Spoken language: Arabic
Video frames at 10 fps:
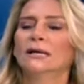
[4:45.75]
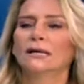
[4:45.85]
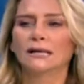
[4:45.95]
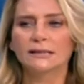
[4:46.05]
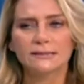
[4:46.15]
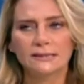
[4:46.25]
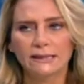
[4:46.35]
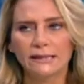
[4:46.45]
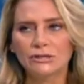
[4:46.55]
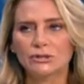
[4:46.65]

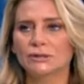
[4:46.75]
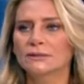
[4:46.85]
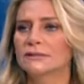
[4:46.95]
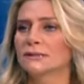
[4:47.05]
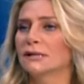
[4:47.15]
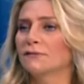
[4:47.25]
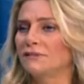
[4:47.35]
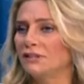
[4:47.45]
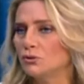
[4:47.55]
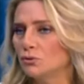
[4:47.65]
لانستليشنز
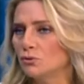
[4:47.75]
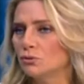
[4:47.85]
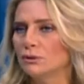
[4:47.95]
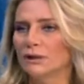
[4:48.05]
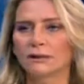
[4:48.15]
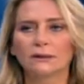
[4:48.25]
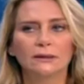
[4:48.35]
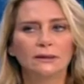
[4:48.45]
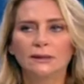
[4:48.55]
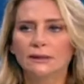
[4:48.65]
لفيديو ل
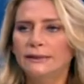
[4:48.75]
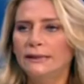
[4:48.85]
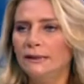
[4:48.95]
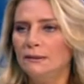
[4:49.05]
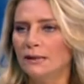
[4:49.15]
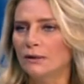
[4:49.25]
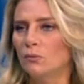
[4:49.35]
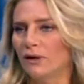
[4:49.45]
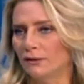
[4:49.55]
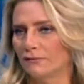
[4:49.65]
كل
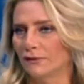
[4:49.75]
انواع الفن